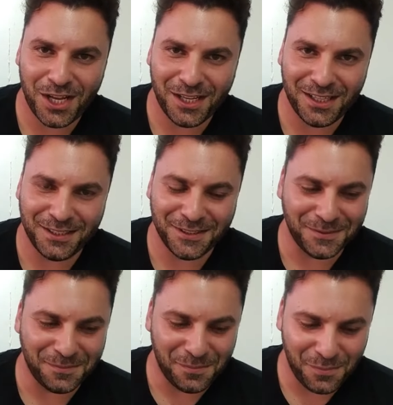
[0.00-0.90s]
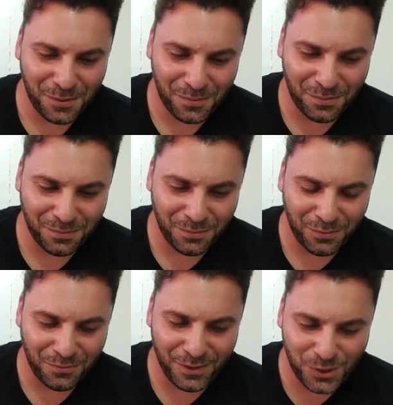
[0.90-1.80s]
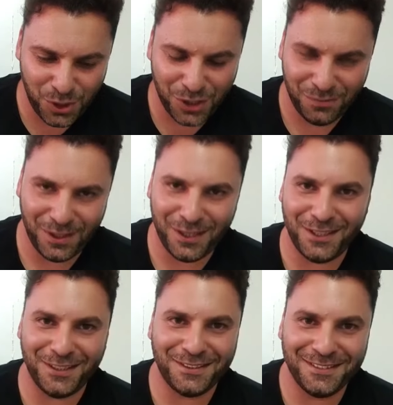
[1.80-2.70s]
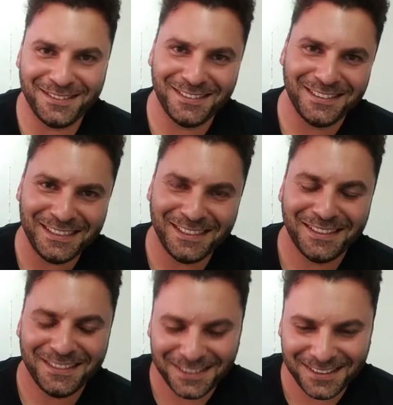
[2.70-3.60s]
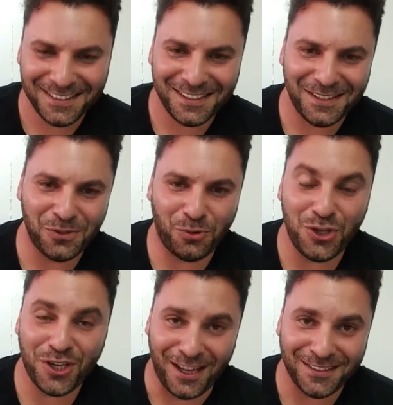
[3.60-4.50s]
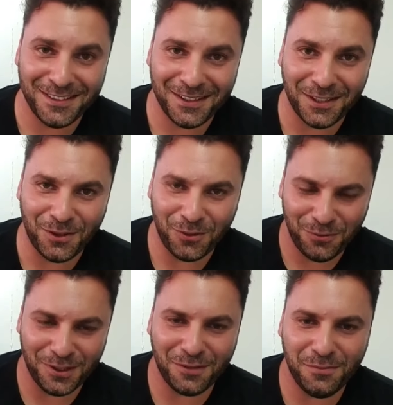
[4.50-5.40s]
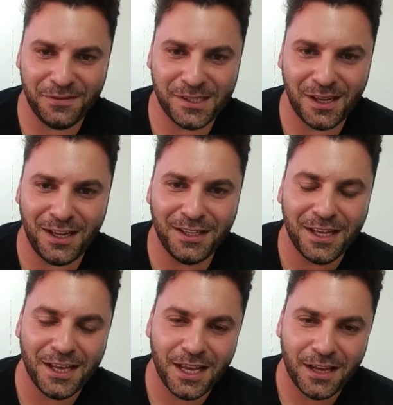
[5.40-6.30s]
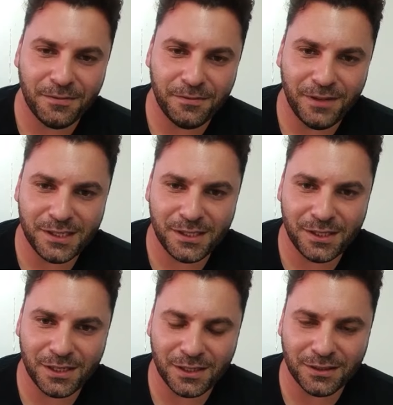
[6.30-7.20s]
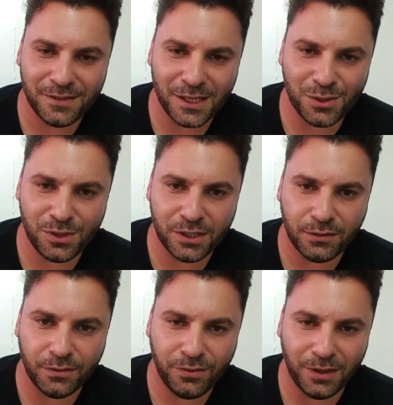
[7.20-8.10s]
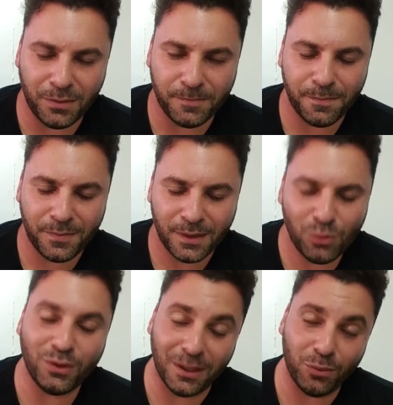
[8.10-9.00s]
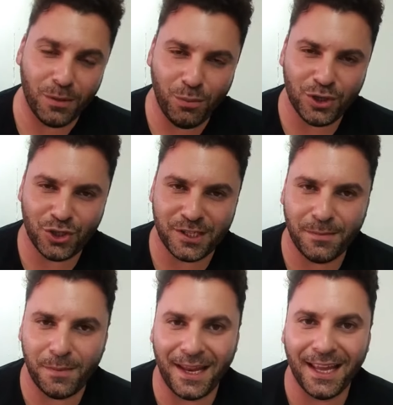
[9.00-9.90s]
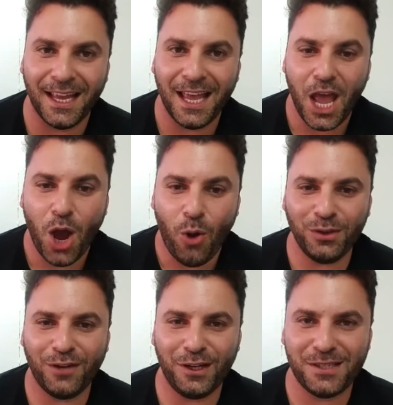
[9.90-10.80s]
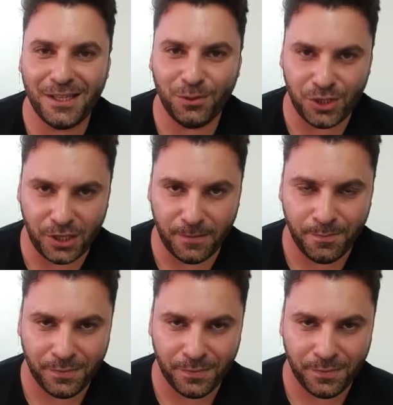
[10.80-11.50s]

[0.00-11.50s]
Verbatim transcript: э, везучего дурачка. Ну, в этом и вся, весь, э, вся суть этого фильма. Ну, и намного больше, тем не менее. Он говорил следующее.